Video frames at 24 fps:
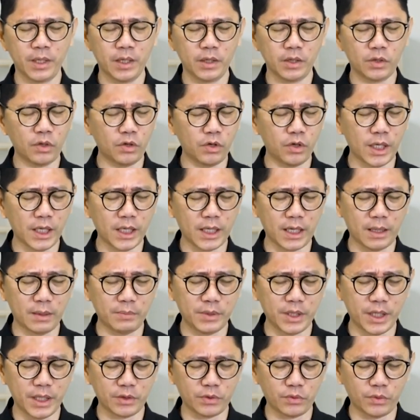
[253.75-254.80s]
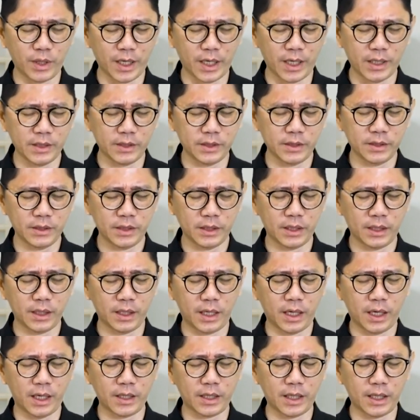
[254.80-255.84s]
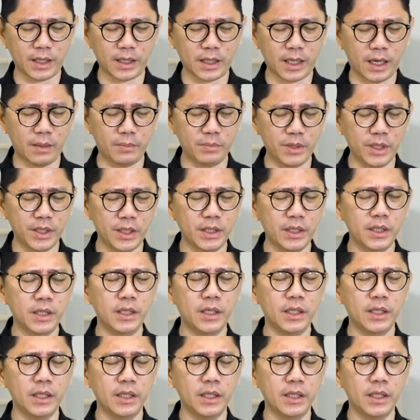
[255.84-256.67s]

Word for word: Tolonglah kami ya Tuhan, agar kami